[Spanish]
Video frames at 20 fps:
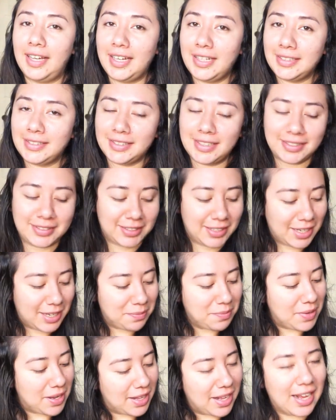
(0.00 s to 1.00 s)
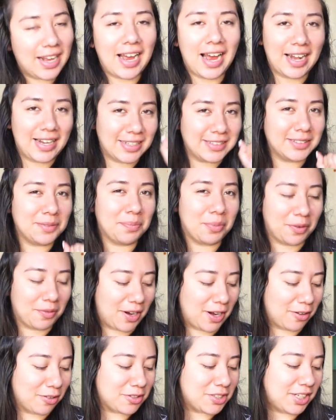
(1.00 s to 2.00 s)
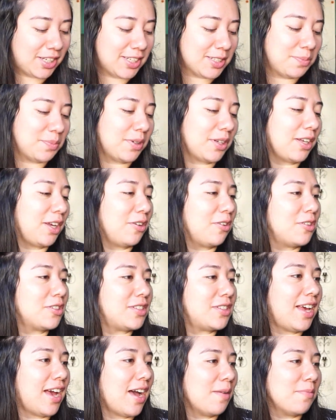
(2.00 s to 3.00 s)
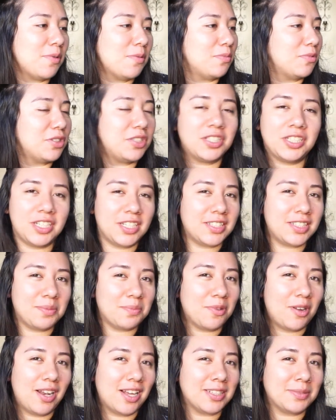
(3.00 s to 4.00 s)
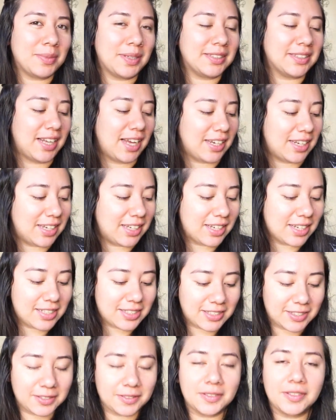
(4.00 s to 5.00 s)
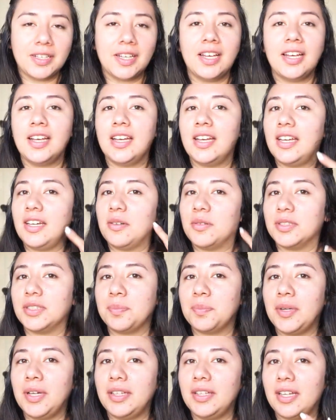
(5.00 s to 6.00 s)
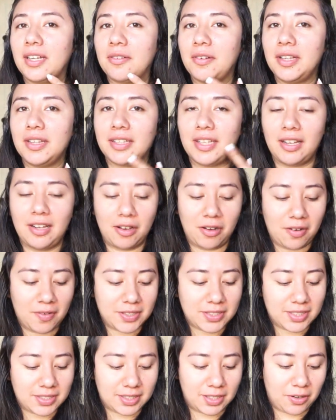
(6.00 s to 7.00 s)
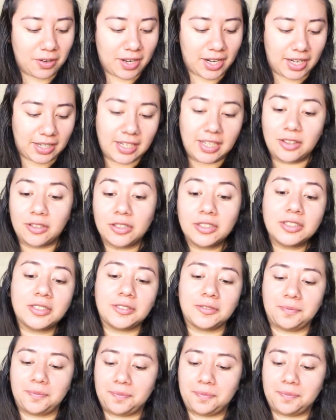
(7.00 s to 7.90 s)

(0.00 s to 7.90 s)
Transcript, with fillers: Estas sí me dan ganas de probarlo, chicas, porque yo amo muchísimo las mascarillas. Como se pueden dar cuenta, luego a veces tengo granitos.